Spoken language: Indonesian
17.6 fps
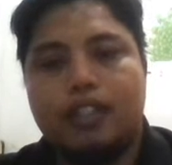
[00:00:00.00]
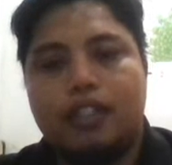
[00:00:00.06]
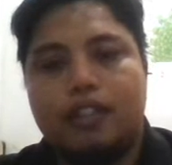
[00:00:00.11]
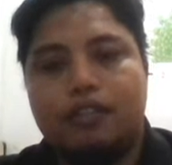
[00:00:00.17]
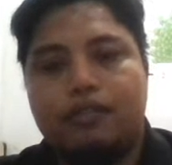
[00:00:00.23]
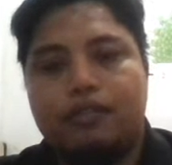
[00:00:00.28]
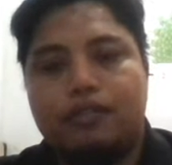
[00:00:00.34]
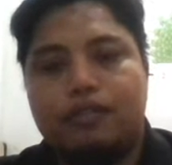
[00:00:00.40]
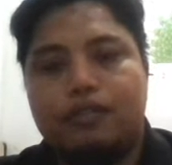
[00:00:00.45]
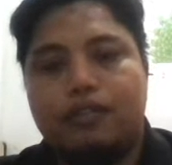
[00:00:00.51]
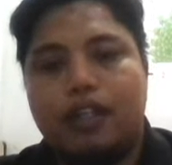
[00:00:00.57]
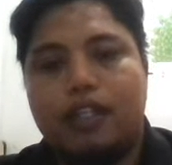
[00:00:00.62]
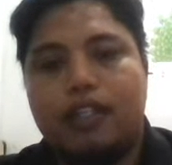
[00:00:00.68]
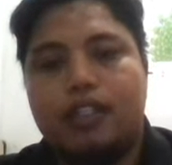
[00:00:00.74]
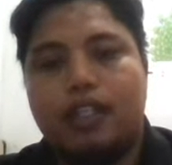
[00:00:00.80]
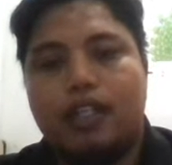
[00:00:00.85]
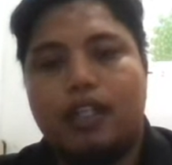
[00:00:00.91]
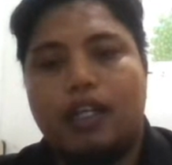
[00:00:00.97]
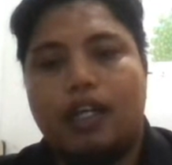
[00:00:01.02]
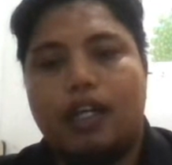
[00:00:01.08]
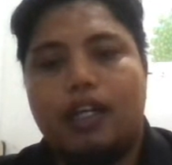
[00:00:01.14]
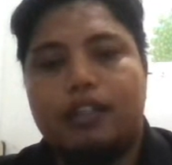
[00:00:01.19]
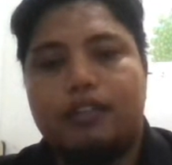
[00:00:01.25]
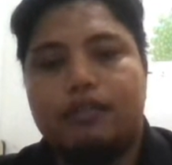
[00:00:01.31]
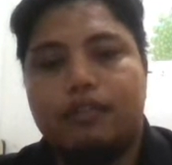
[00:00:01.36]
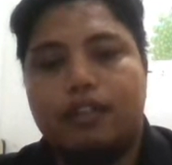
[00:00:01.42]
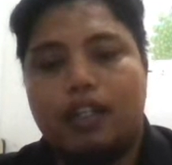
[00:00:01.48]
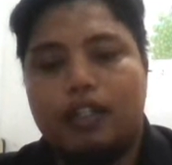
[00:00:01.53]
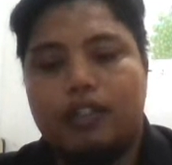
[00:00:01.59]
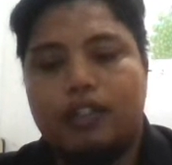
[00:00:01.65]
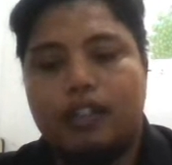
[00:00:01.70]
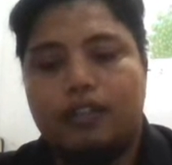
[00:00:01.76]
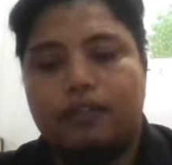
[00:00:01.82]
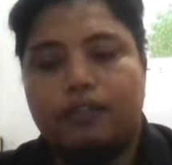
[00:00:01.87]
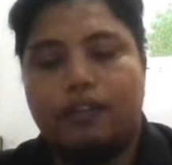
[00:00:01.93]
dulu adalah aturan
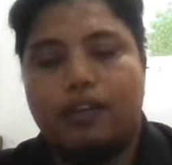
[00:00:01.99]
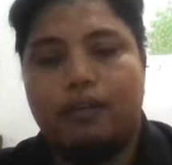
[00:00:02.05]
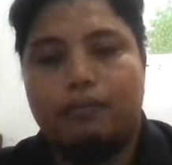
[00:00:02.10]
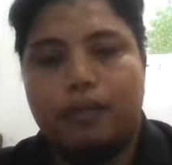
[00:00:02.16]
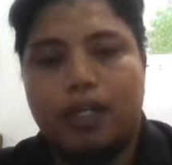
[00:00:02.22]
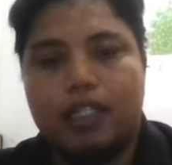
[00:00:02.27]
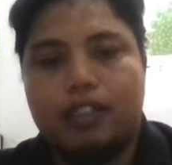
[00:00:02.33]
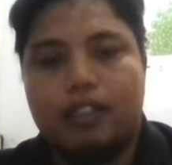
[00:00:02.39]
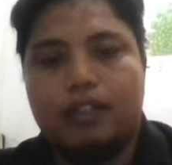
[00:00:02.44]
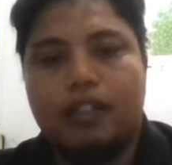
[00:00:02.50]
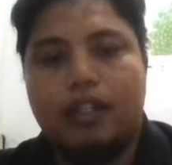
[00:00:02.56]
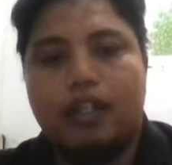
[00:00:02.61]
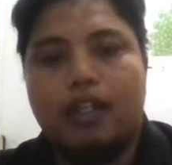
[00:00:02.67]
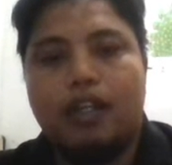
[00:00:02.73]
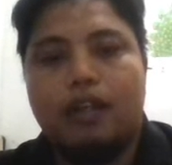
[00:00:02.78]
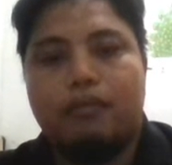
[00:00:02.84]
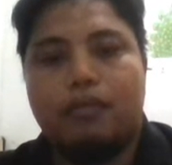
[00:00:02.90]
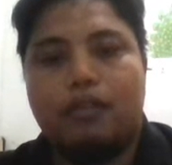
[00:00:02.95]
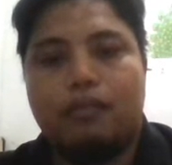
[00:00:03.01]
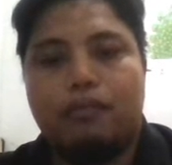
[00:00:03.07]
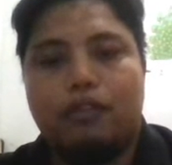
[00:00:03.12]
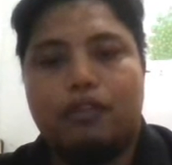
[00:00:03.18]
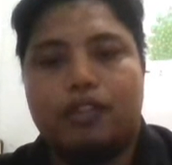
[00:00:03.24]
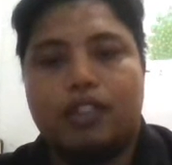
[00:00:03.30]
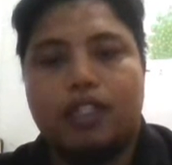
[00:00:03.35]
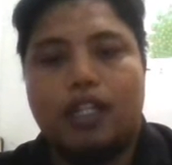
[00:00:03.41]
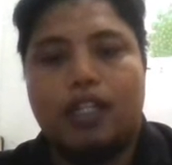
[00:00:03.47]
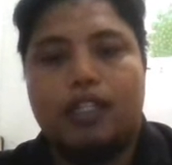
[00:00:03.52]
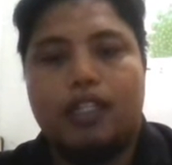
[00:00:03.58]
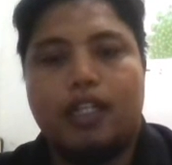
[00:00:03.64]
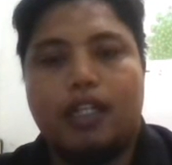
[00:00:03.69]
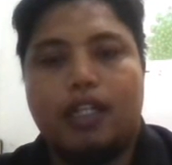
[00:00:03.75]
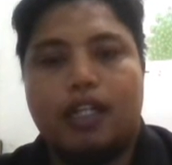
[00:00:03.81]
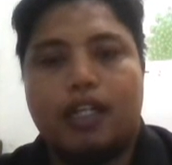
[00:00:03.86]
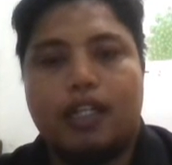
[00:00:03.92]
dan format proposal
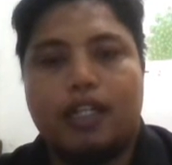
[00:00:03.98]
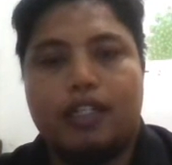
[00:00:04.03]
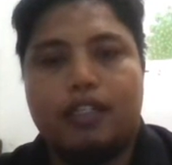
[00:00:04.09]
yang akan